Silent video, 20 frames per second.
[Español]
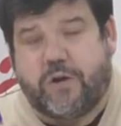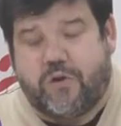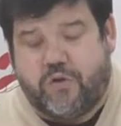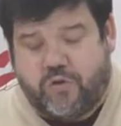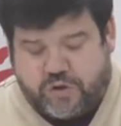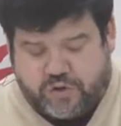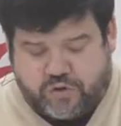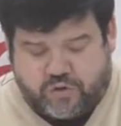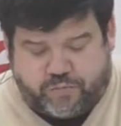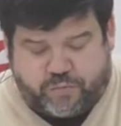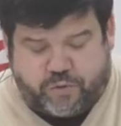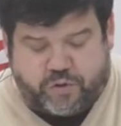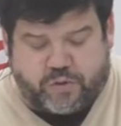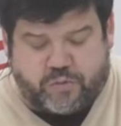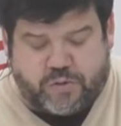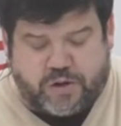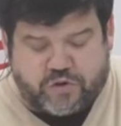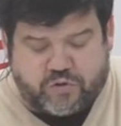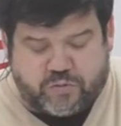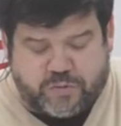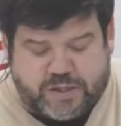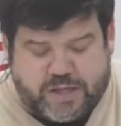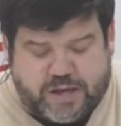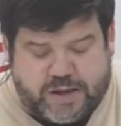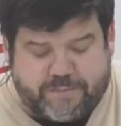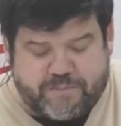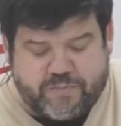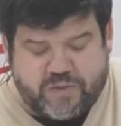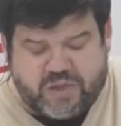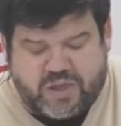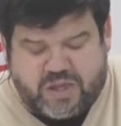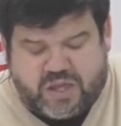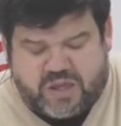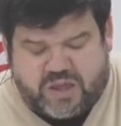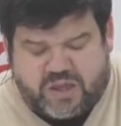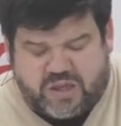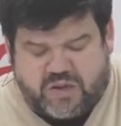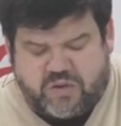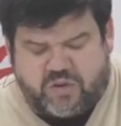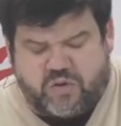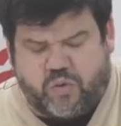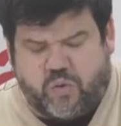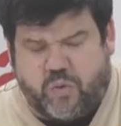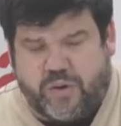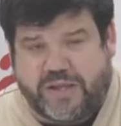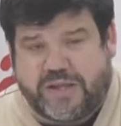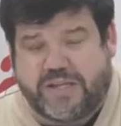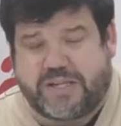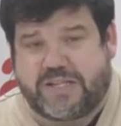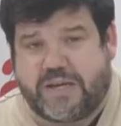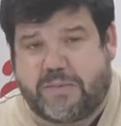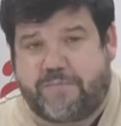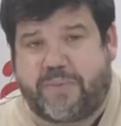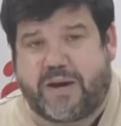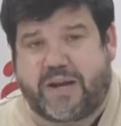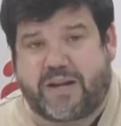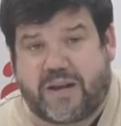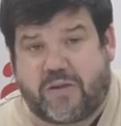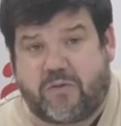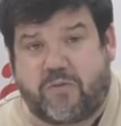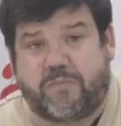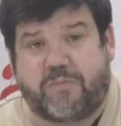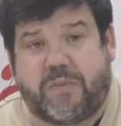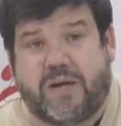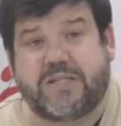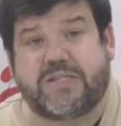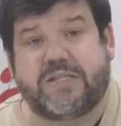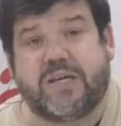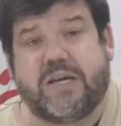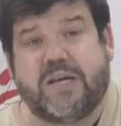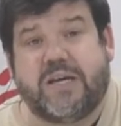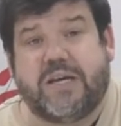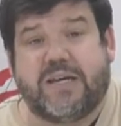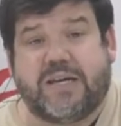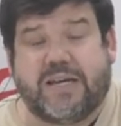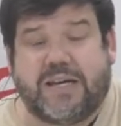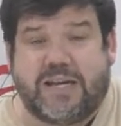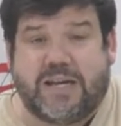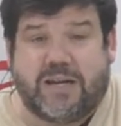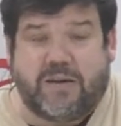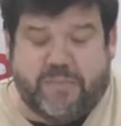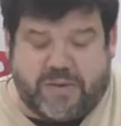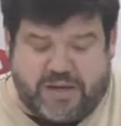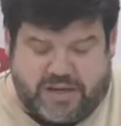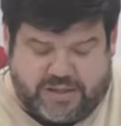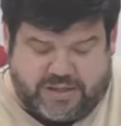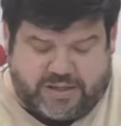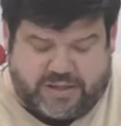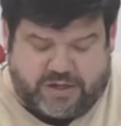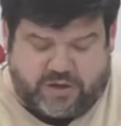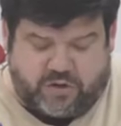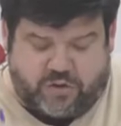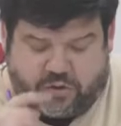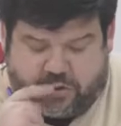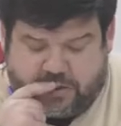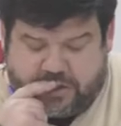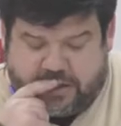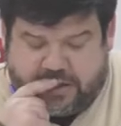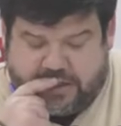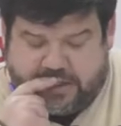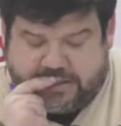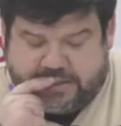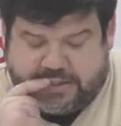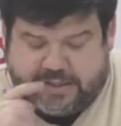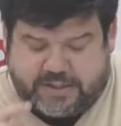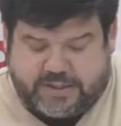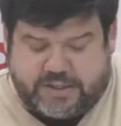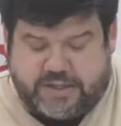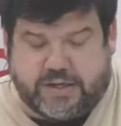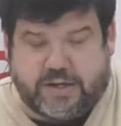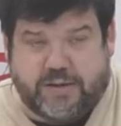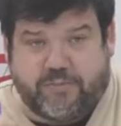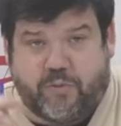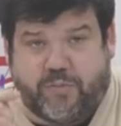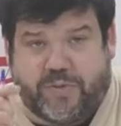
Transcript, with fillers: lo que supone una subida de 146 parados más que en el mes anterior. Es decir, hemos